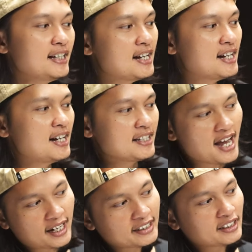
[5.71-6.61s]
ini
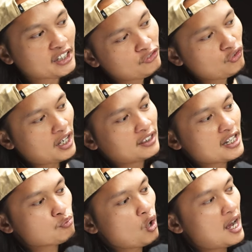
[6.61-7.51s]
yang akan kita review
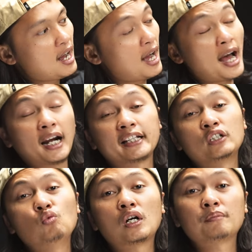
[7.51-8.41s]
adalah sebuah
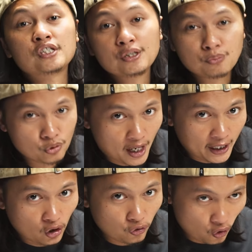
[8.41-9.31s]
all-in-one PC punya
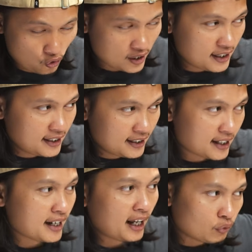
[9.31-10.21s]
Lenovo.
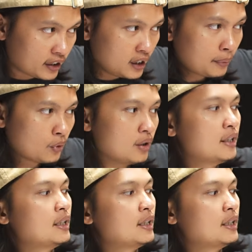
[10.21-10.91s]
Nah, all-in-one ini bro,